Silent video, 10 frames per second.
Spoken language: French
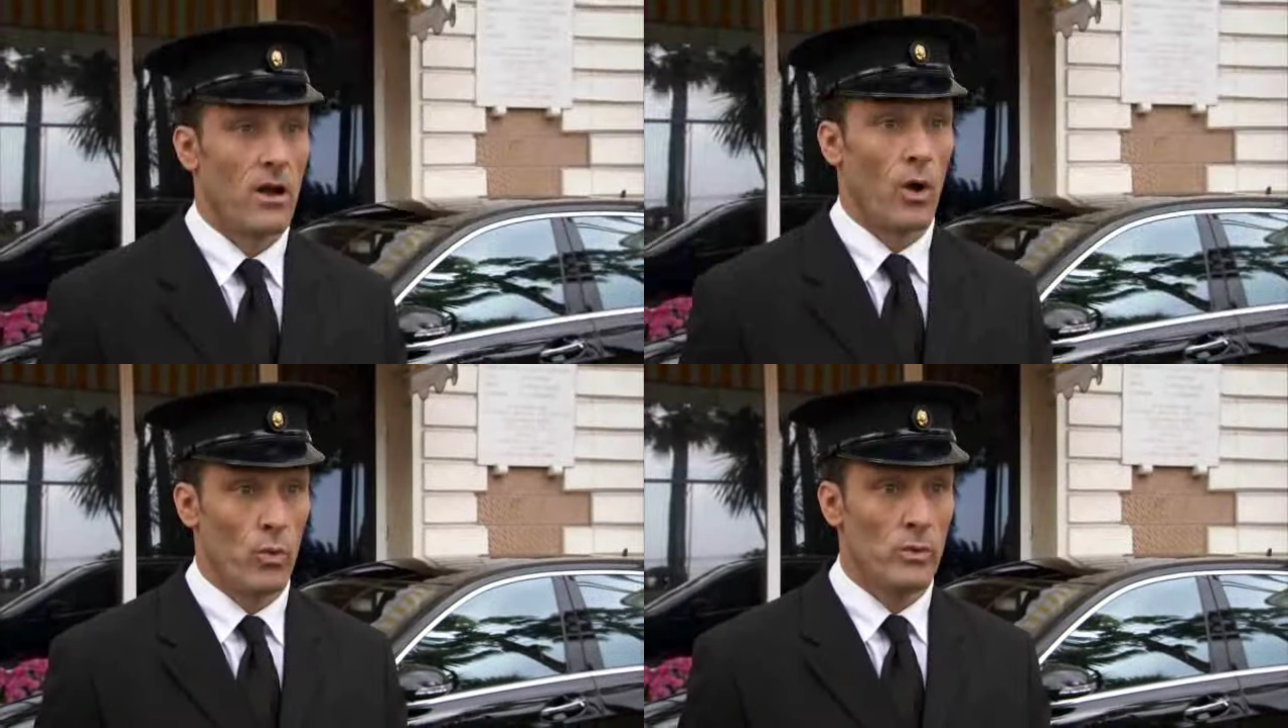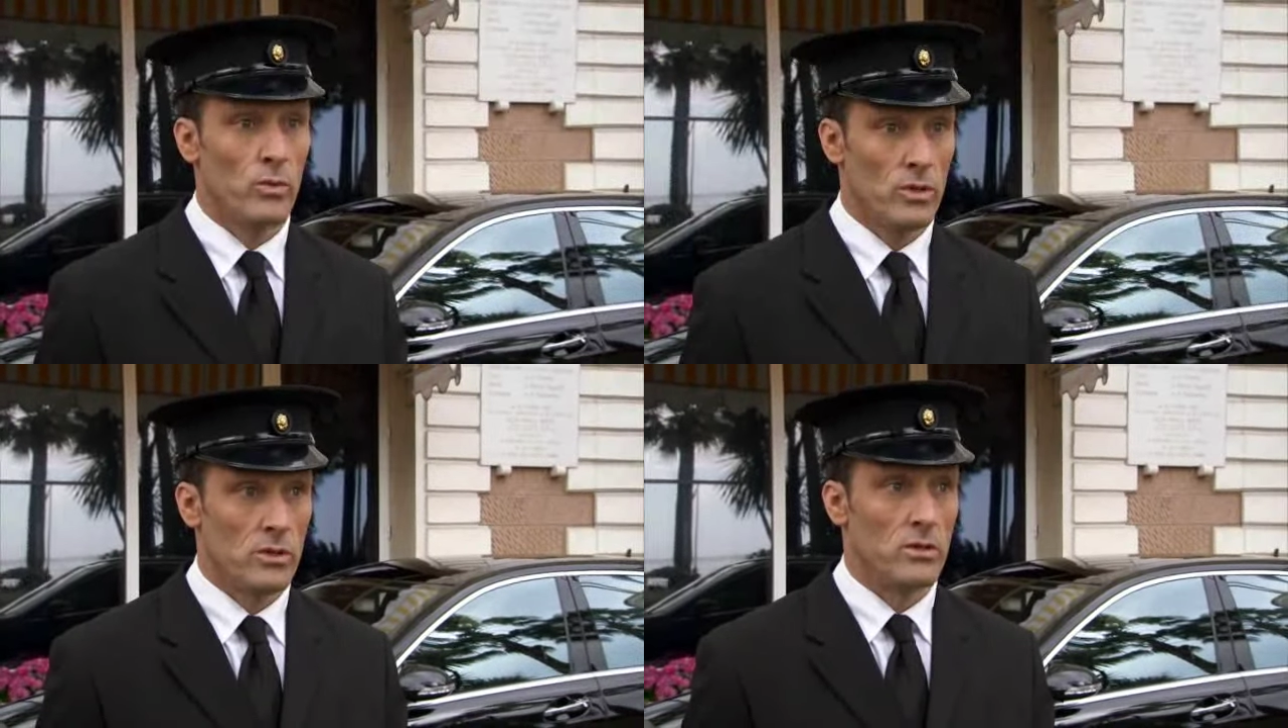Ah oui, oui,
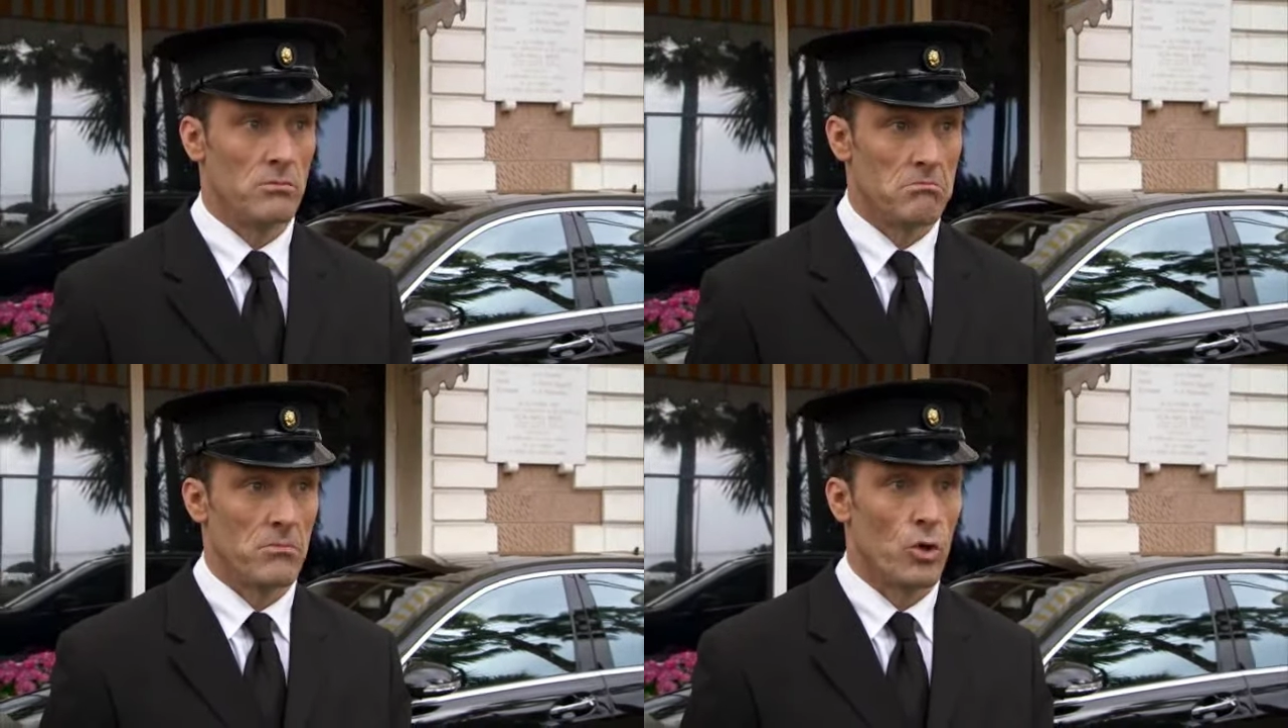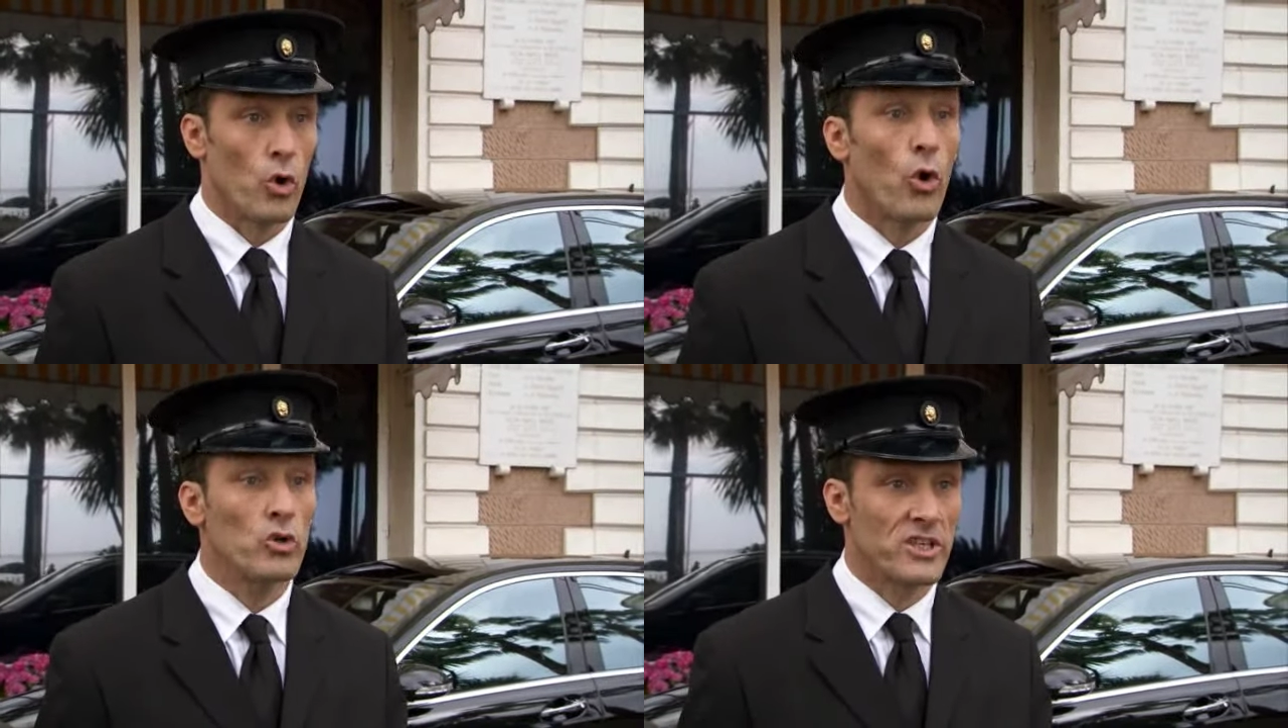oui.
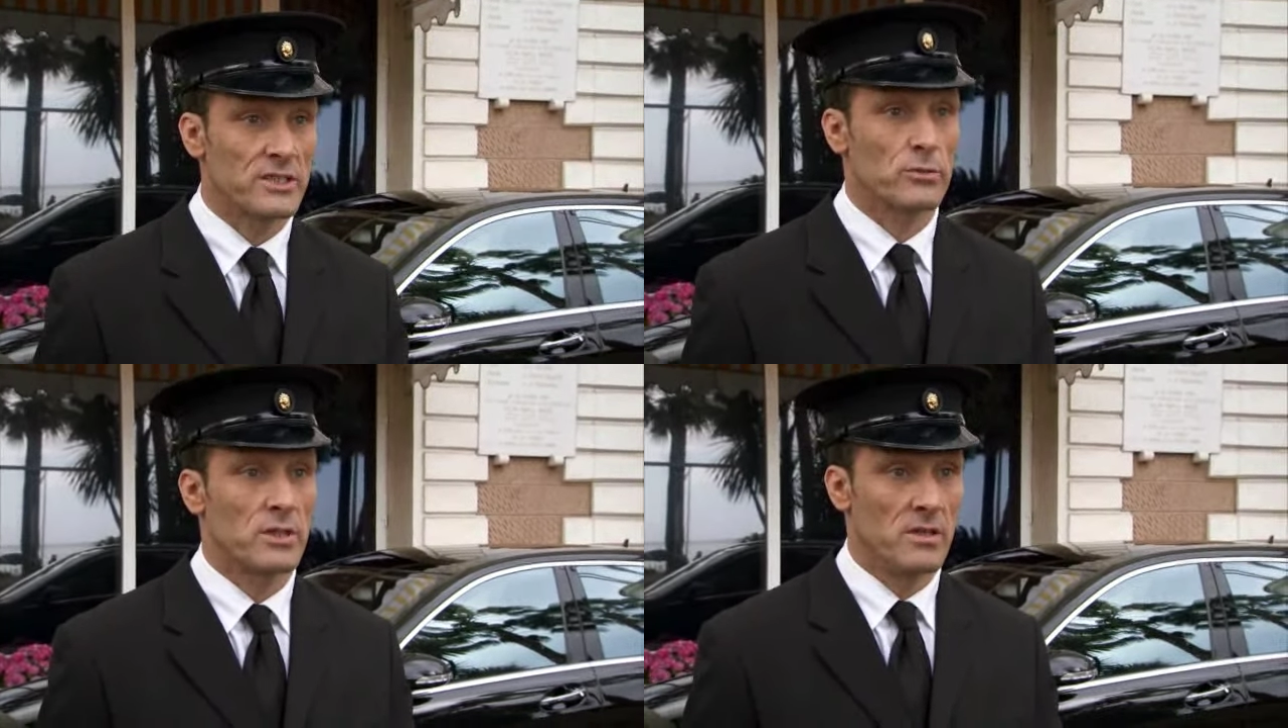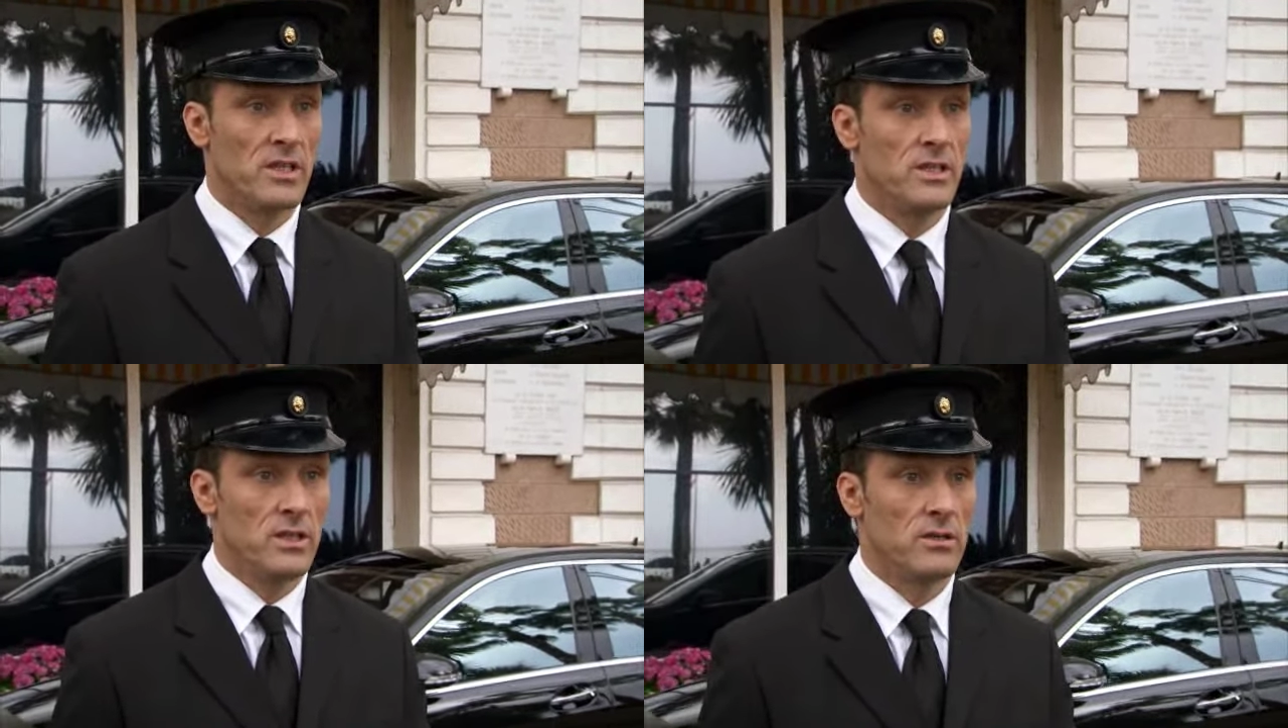Grosse
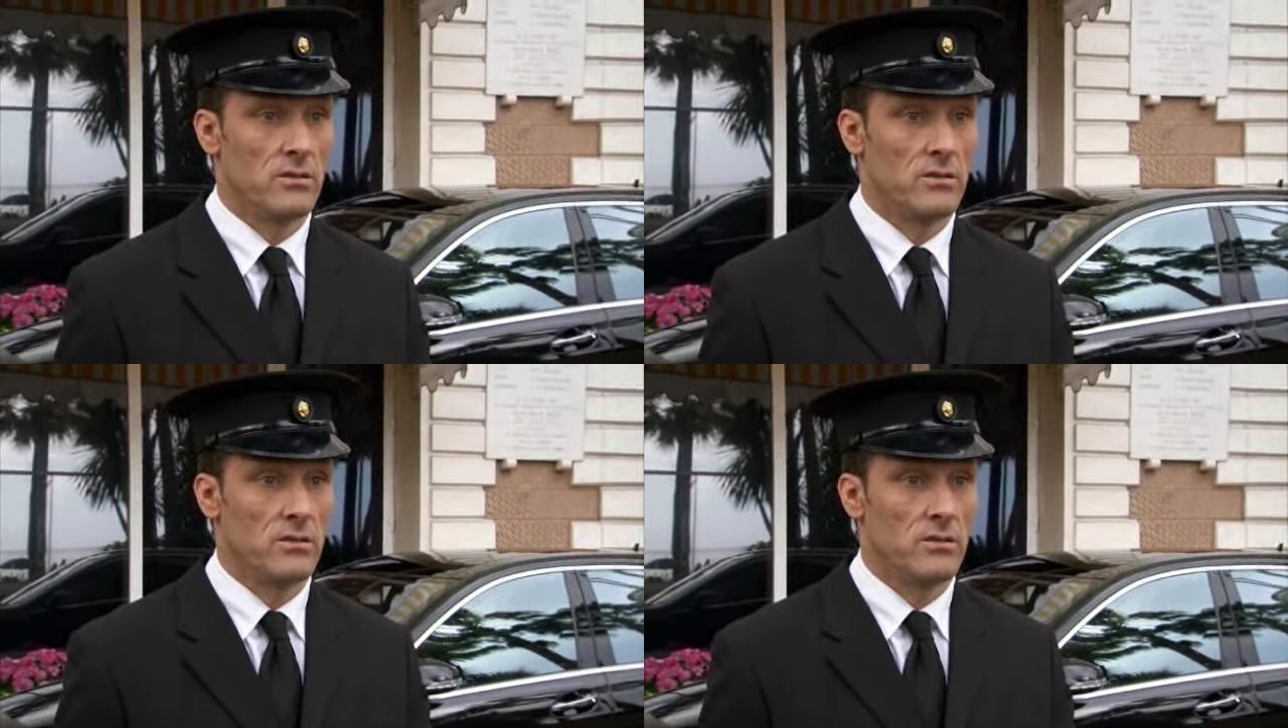responsabilité.